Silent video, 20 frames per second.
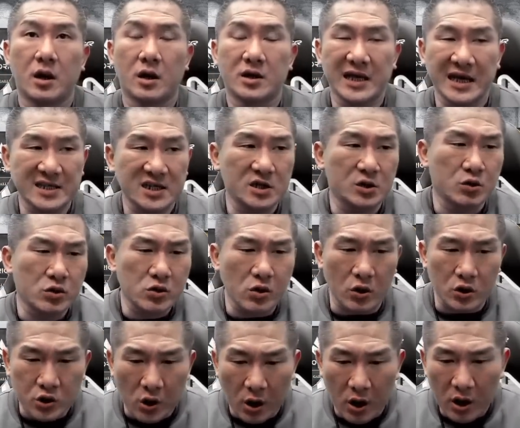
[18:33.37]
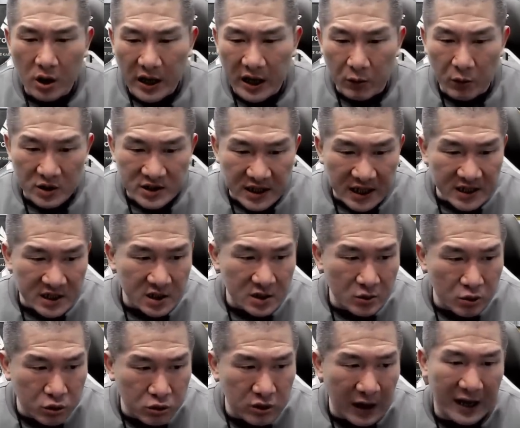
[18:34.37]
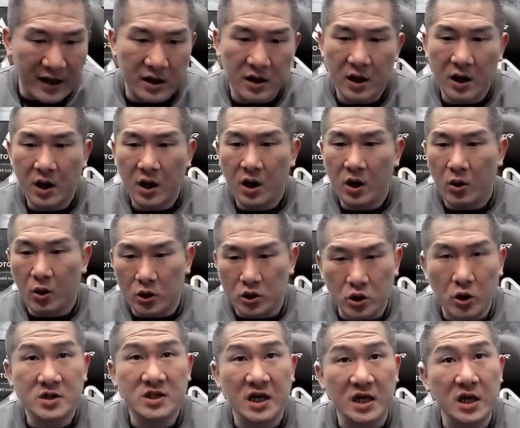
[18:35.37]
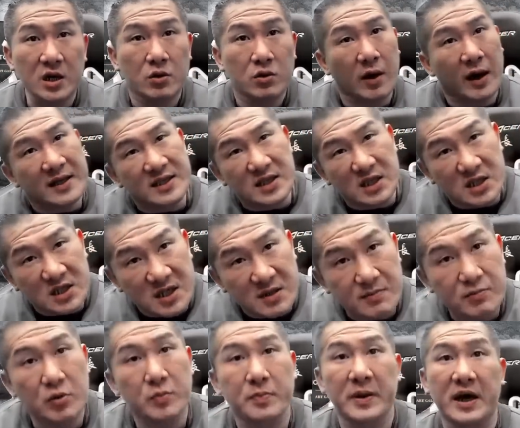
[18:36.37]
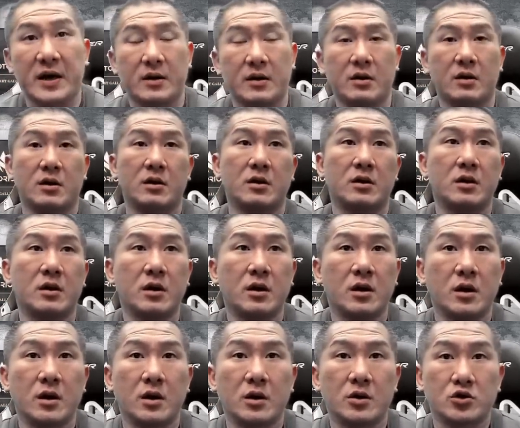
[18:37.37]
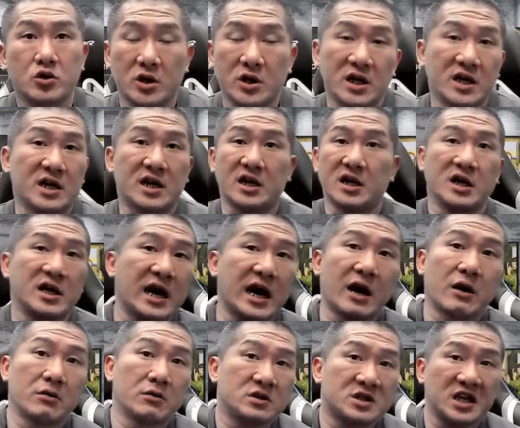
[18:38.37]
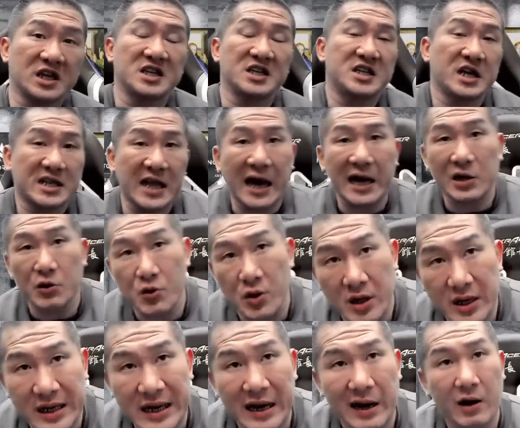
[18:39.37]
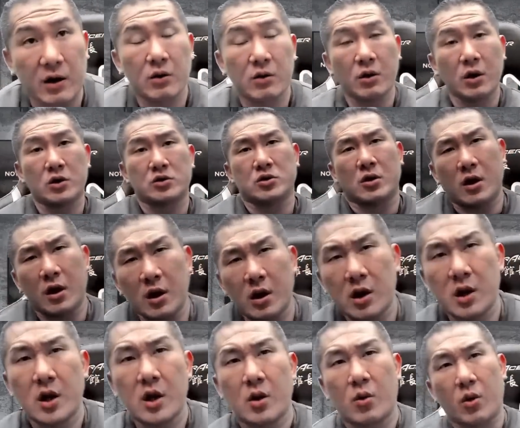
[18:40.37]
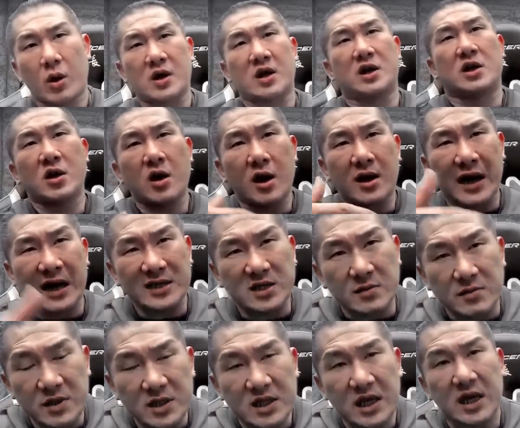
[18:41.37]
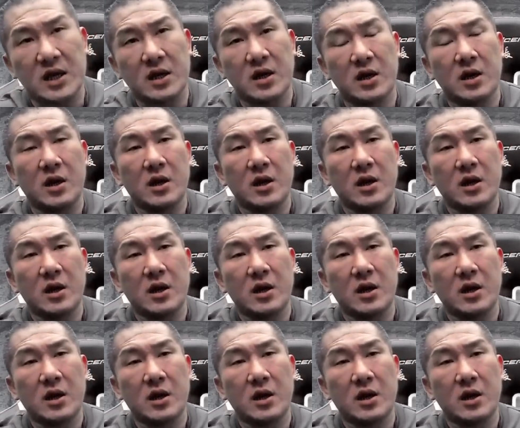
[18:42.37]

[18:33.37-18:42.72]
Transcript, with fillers: 但是如果说，哎，我这次忽然我做生意忽然资金不变，最近可能要进一些大的原料，或者说我可能又要开什么店，